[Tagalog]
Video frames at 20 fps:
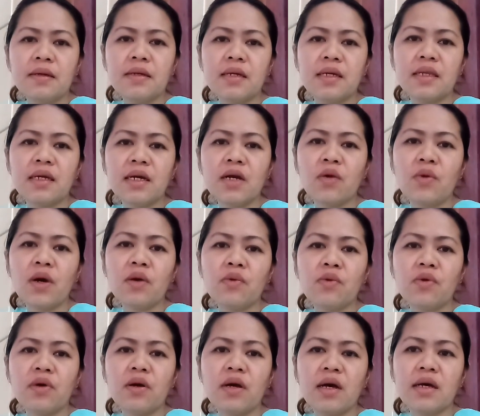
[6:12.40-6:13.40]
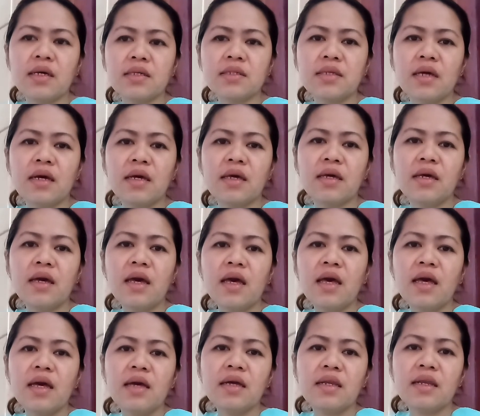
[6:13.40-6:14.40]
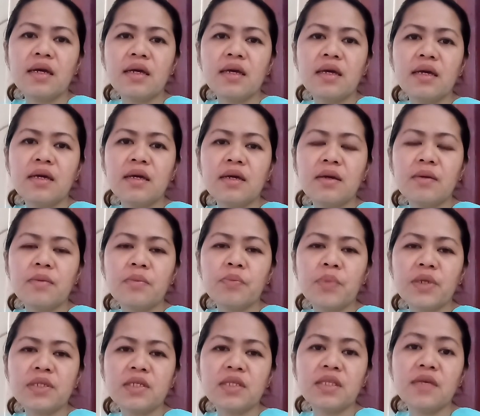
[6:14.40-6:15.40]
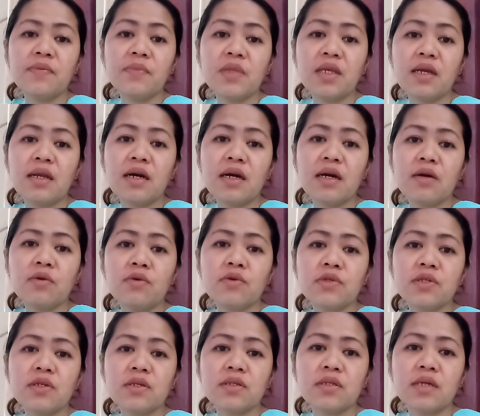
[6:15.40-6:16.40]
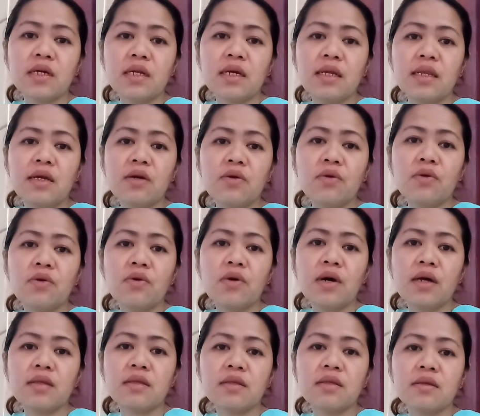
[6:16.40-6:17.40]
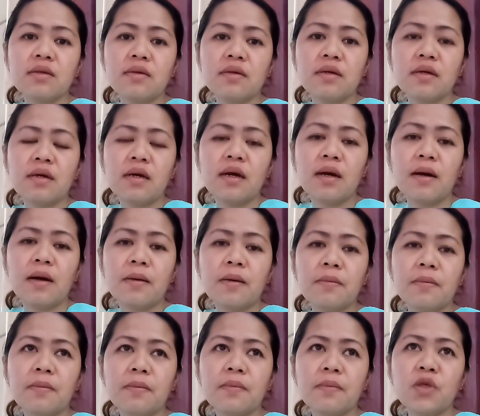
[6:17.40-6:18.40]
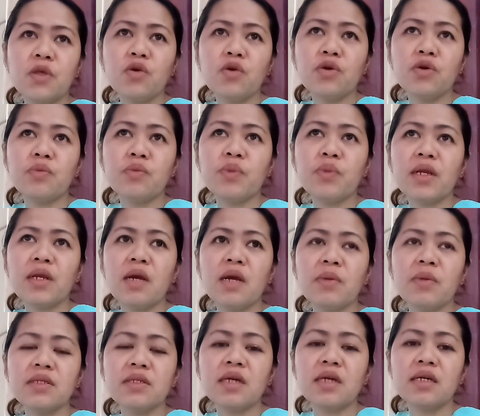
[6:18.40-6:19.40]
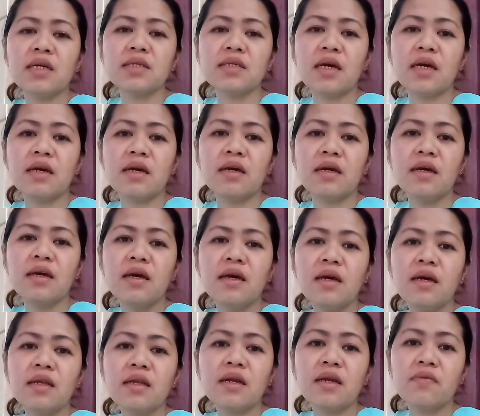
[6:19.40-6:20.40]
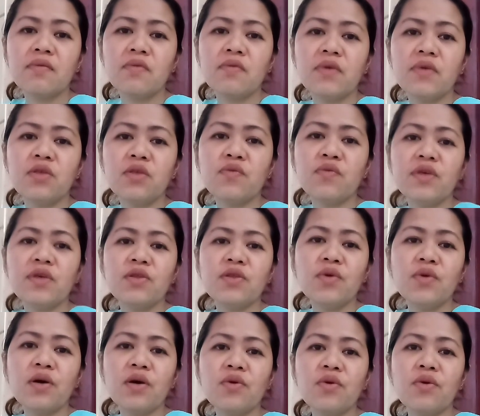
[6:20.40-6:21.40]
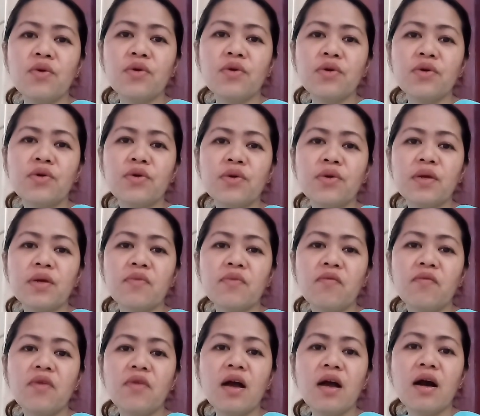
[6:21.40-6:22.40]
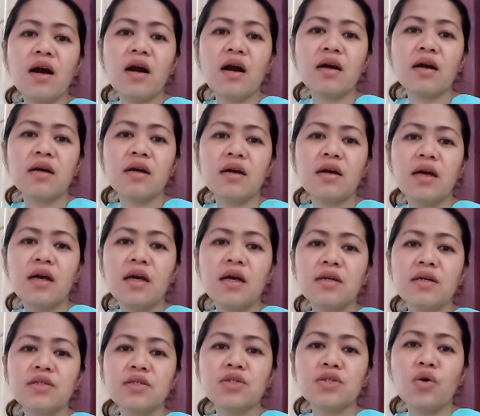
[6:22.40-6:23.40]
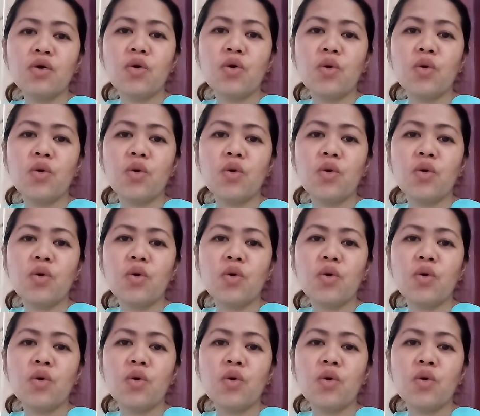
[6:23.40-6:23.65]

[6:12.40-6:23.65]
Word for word: ang ginagawa ko guys ay naging positive na lang ako sa sarili ko at um, yun, paglabas guys ay nagbi-video-video ako, yun, nagba-vlog so